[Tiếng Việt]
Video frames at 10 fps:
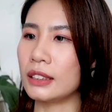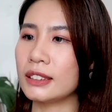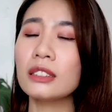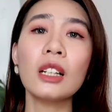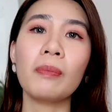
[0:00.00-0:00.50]

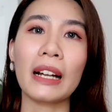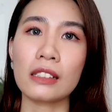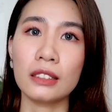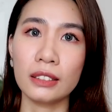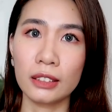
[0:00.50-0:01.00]
sữa rửa
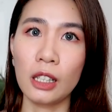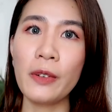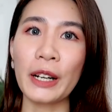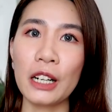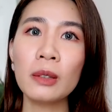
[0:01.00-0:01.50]
mặt ở dưới
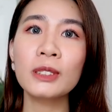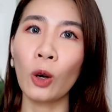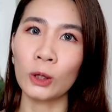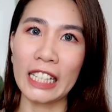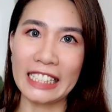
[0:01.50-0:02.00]
và cái lớp
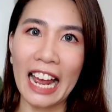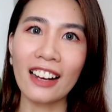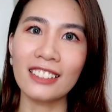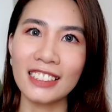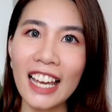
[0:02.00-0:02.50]
dầu tẩy
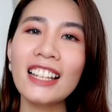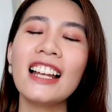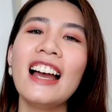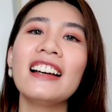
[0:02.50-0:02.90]
trang ở trên.